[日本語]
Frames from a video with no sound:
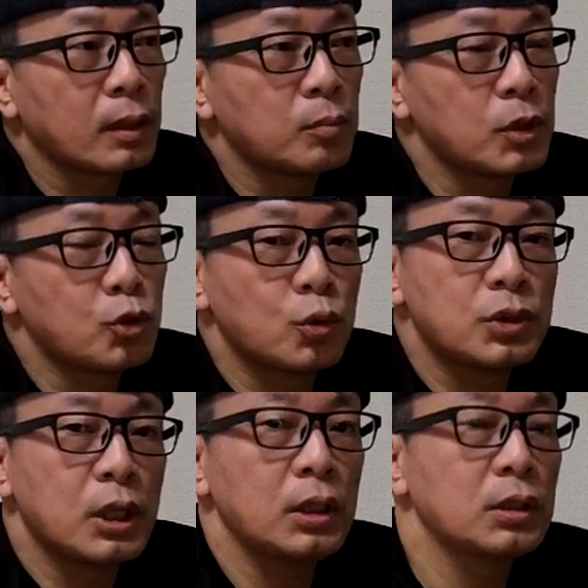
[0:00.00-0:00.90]
まあ、詳
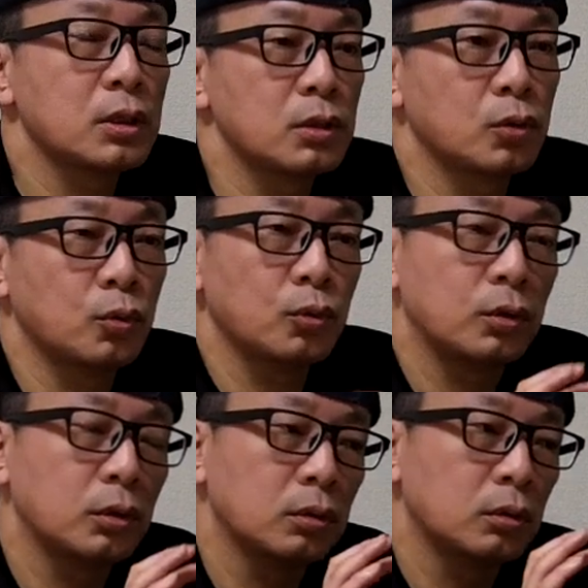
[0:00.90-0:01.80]
細そ
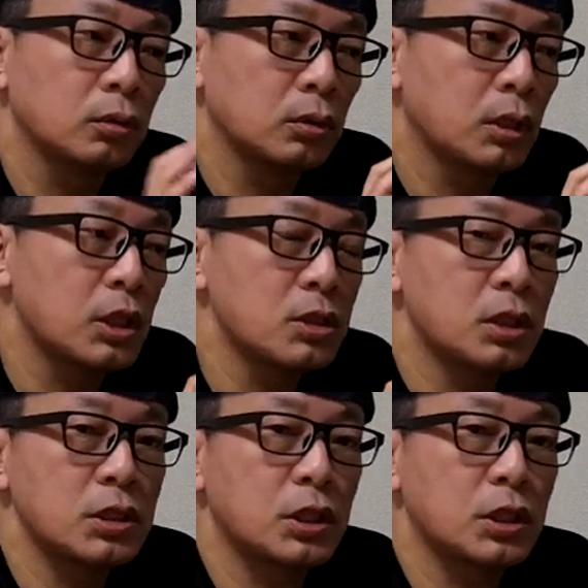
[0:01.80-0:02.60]
の感染